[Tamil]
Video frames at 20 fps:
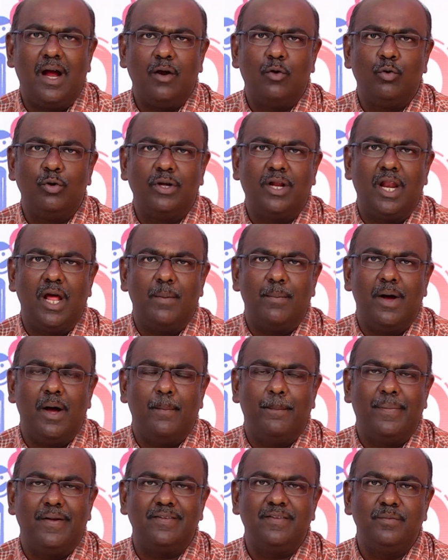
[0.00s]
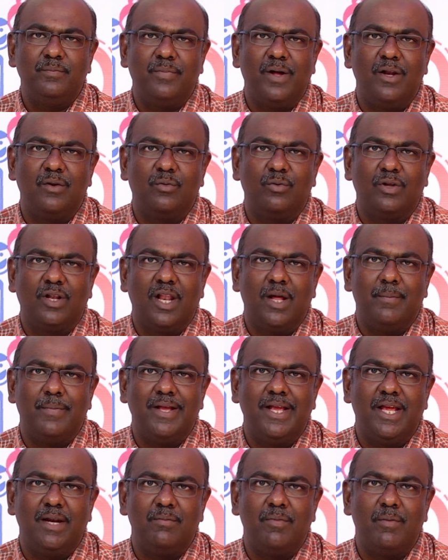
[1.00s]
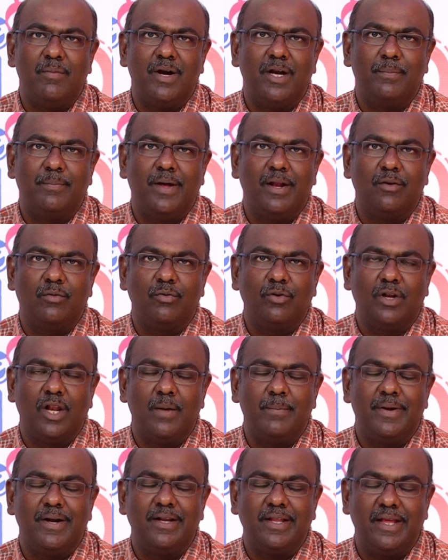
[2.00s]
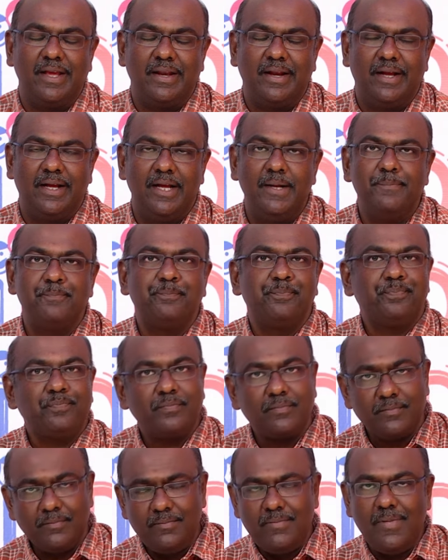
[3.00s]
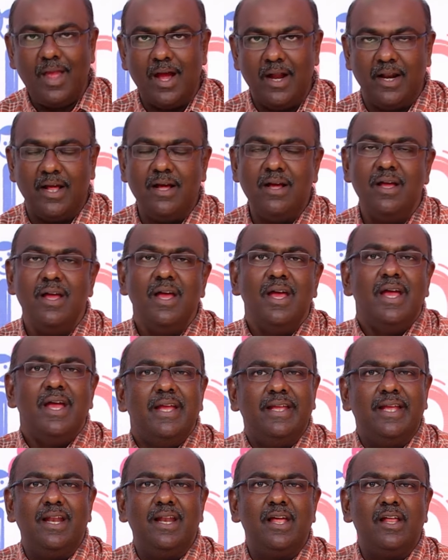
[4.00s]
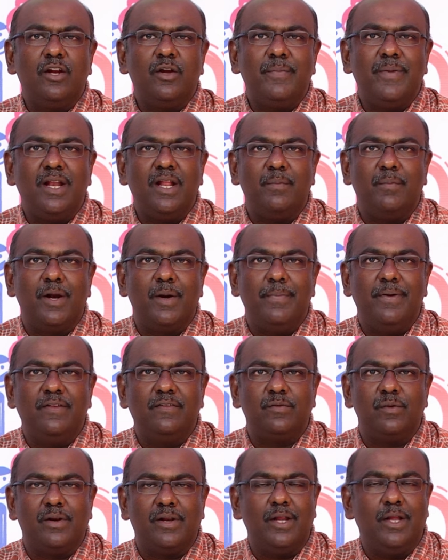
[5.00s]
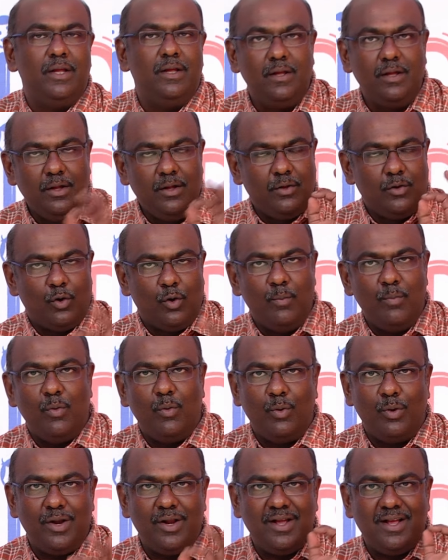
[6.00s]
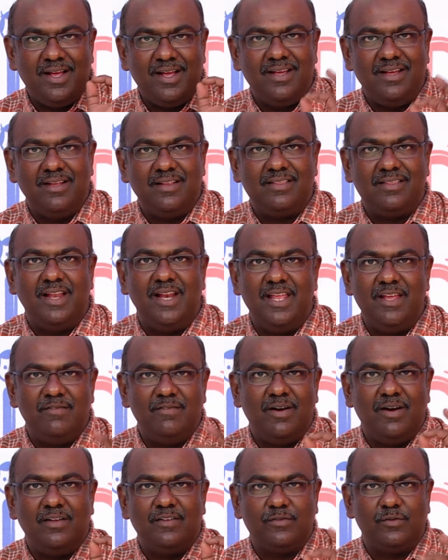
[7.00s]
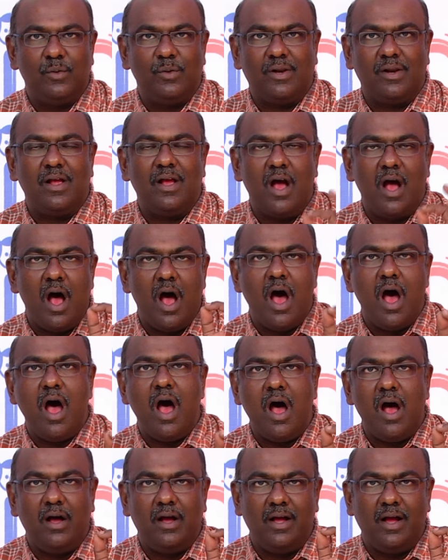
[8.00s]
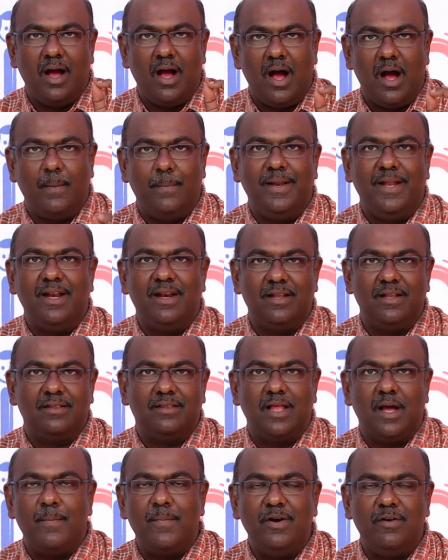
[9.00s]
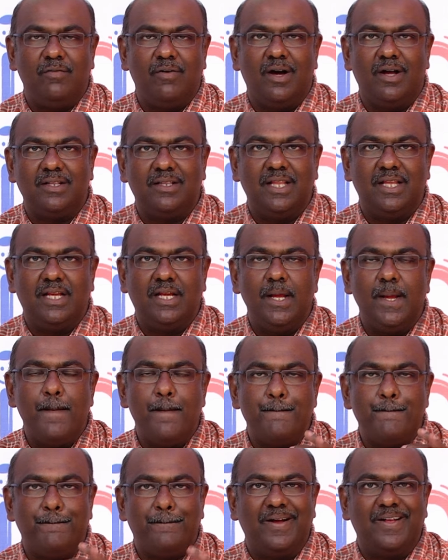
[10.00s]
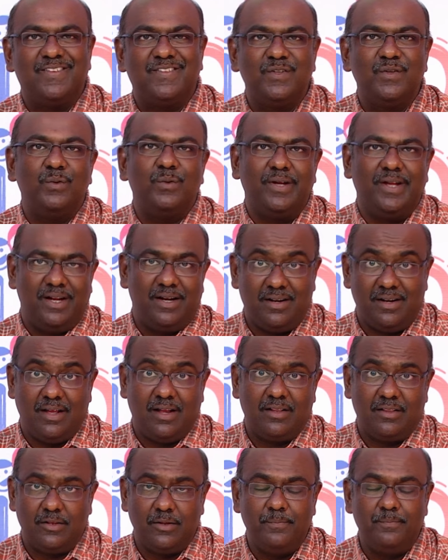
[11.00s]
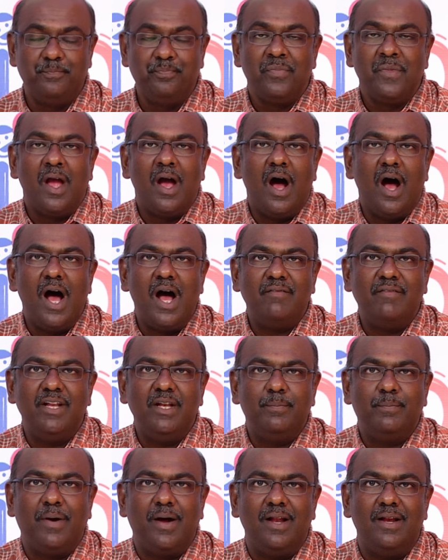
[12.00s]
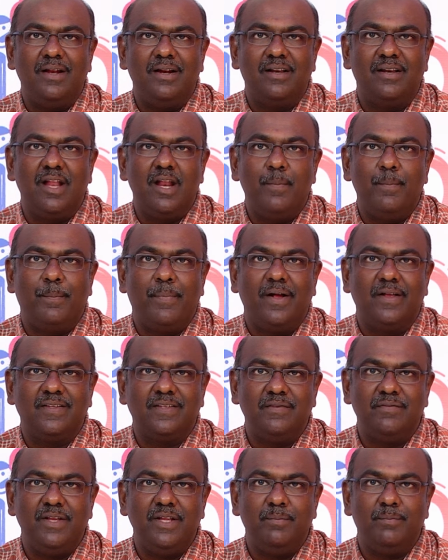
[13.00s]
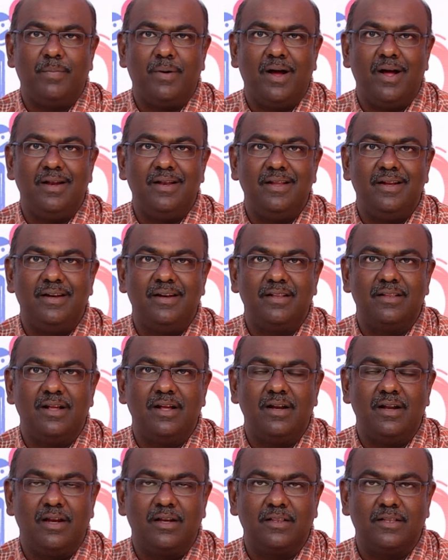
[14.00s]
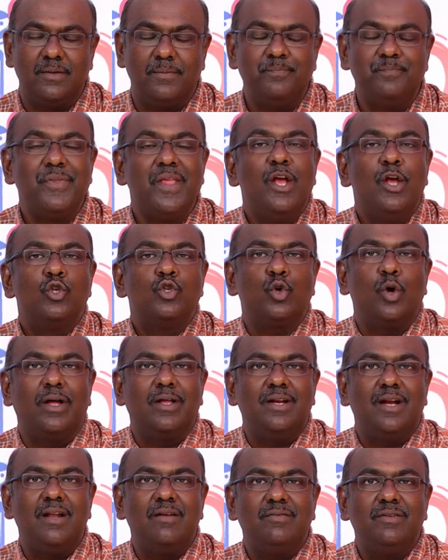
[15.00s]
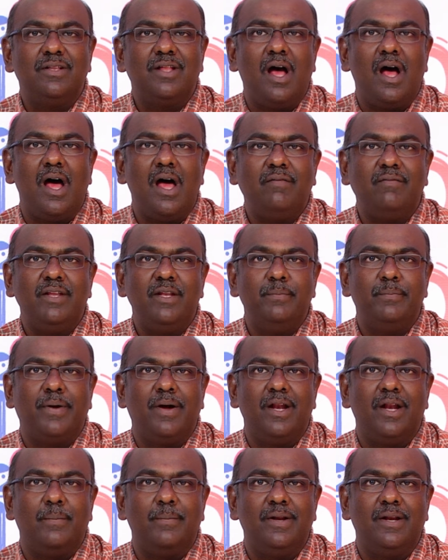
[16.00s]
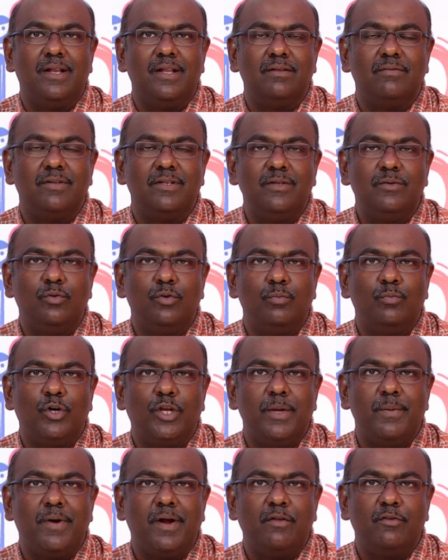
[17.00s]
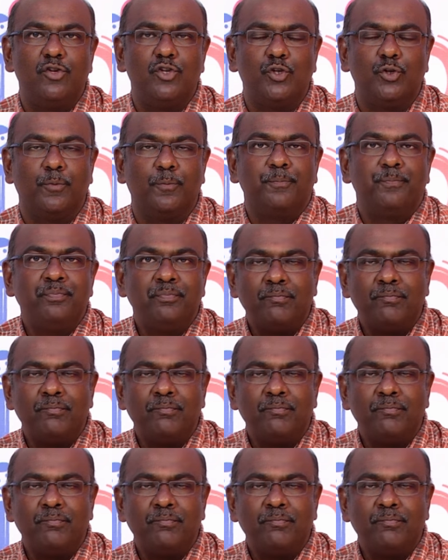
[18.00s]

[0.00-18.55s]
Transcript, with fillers: கொடுக்கலாமா பசும்பால் கொடுக்கலாமா எரும மாடு பால் கொடுக்கலாமான்னு கேட்குறாங்க ஆனால் எல்லாருக்குமே நான் மறுபடியும் சொல்கிறேன் ரொம்ப உறக்க தெளிவாக சொல்கிறேன் ஆ அப்படின்ற தமிழ் வார்த்தைக்கு பசு என்ற அர்த்தம் ஆவின் பால் என்றால் பசுவின் பால் என்று தான் அர்த்தம் ஸோ அதனால் வந்து ஆவின் பால் அப்படின்றது வந்து ஒரு முக்கியமான விஷயம்